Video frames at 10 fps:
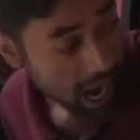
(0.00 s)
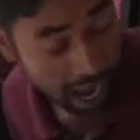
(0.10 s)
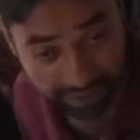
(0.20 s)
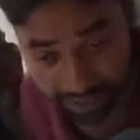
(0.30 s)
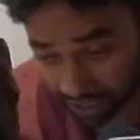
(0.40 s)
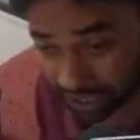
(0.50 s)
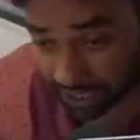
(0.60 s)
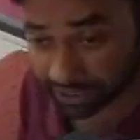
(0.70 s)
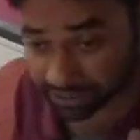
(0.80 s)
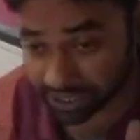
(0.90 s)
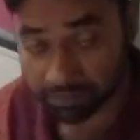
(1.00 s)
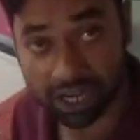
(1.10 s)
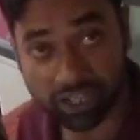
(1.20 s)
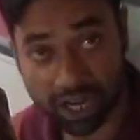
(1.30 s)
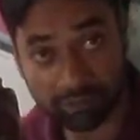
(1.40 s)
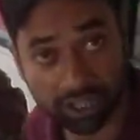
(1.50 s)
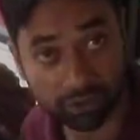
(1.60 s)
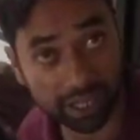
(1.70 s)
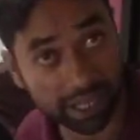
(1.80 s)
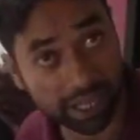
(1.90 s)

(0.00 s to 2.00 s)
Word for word: আজকে এই তিন মাস চার মাস ধরে